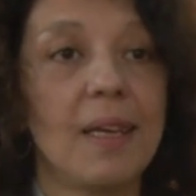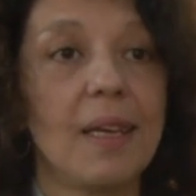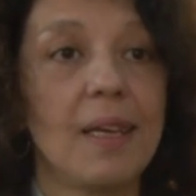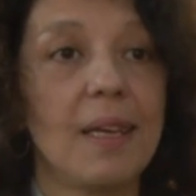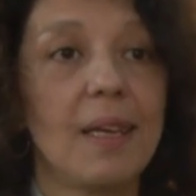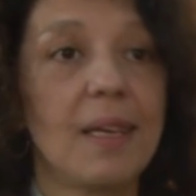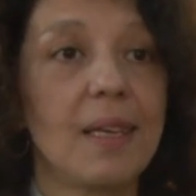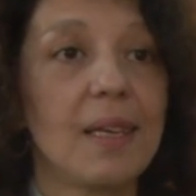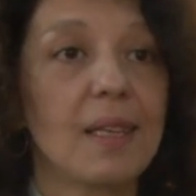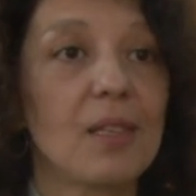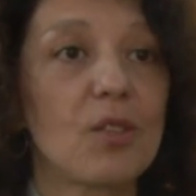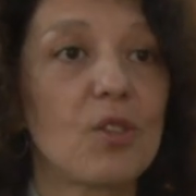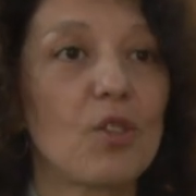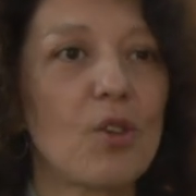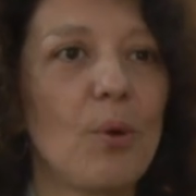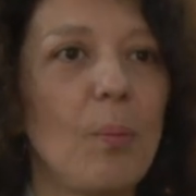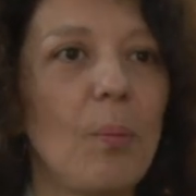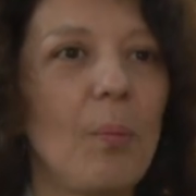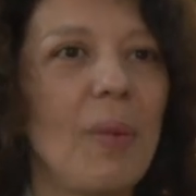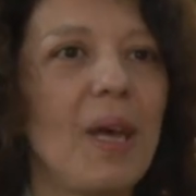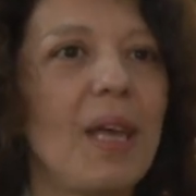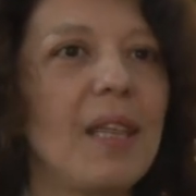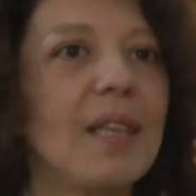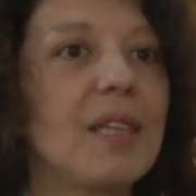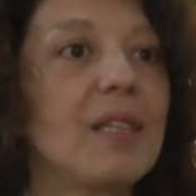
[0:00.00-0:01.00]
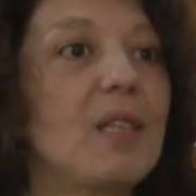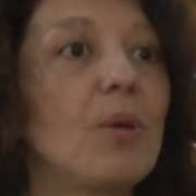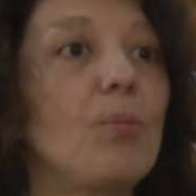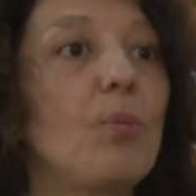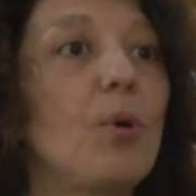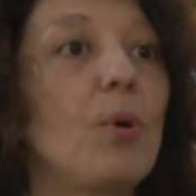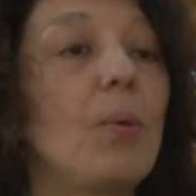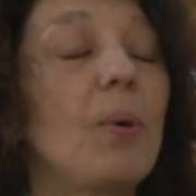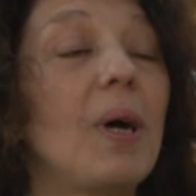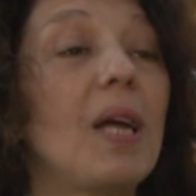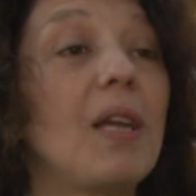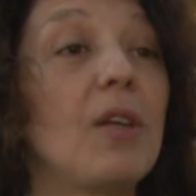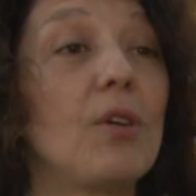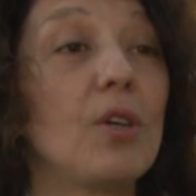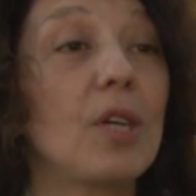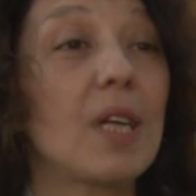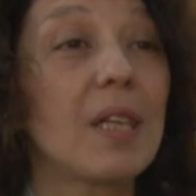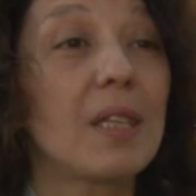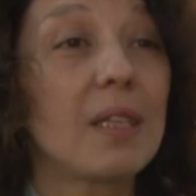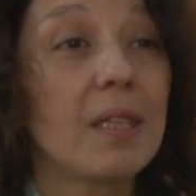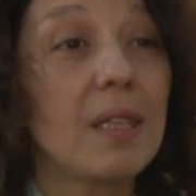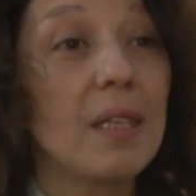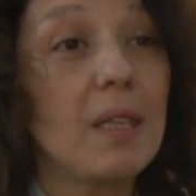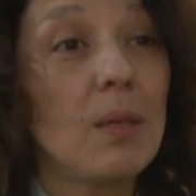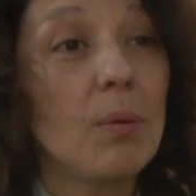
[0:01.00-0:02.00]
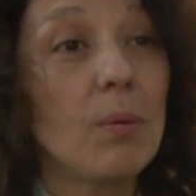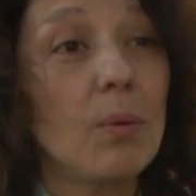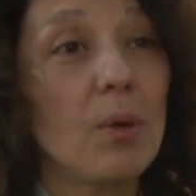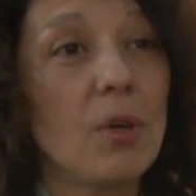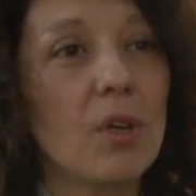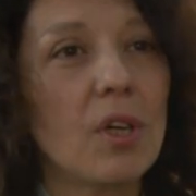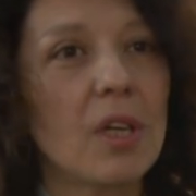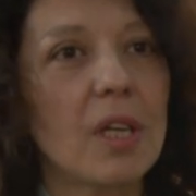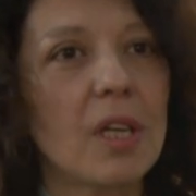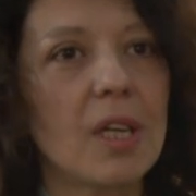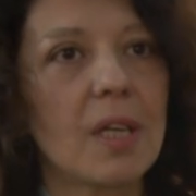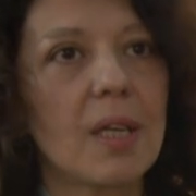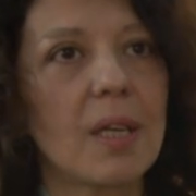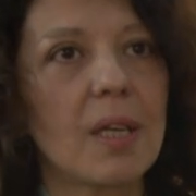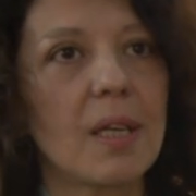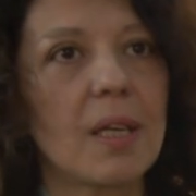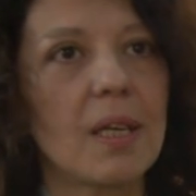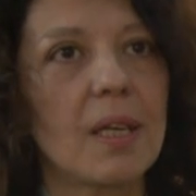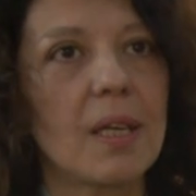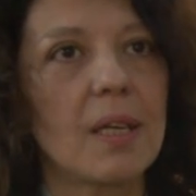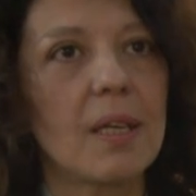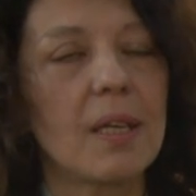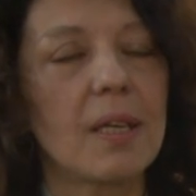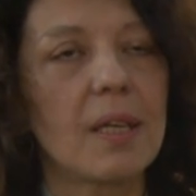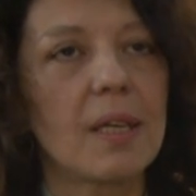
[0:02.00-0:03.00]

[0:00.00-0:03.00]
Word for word: eh, son más de tipo valorativo que,